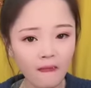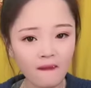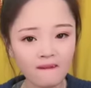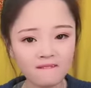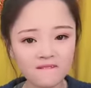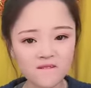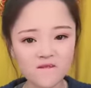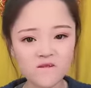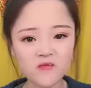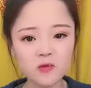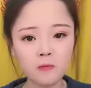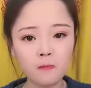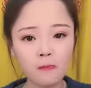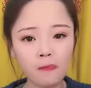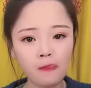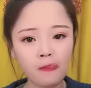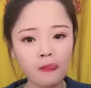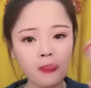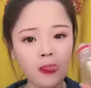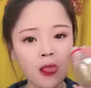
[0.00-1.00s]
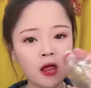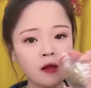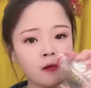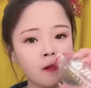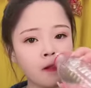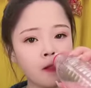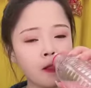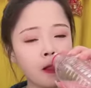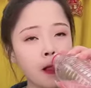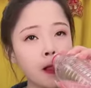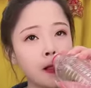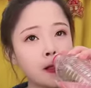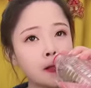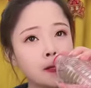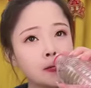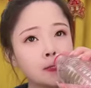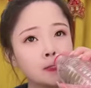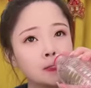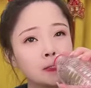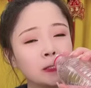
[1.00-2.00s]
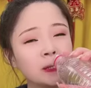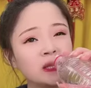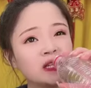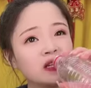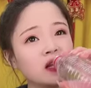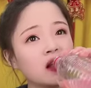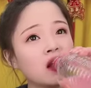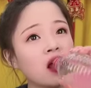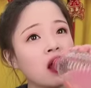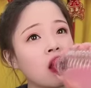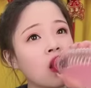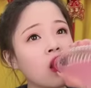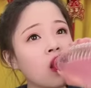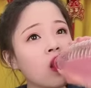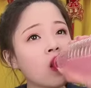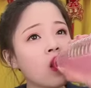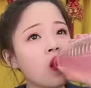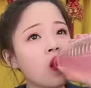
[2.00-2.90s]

不抠，我跟你说，你连吃这玩意儿你都吃不起了。